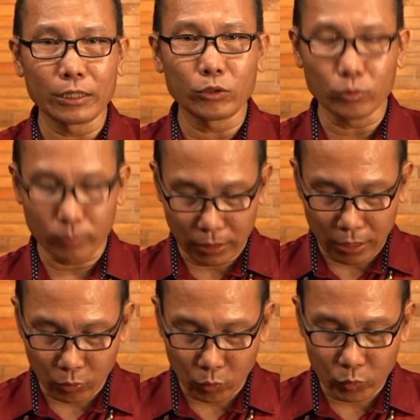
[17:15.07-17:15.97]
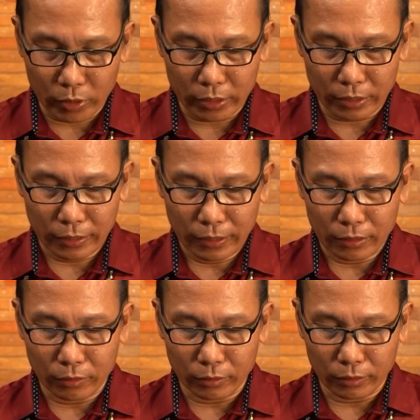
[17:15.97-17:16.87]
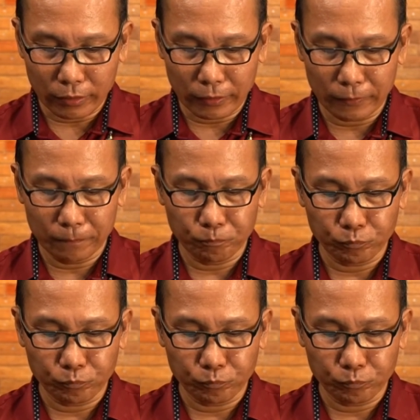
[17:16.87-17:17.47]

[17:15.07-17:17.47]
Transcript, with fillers: itu mendahului Eh,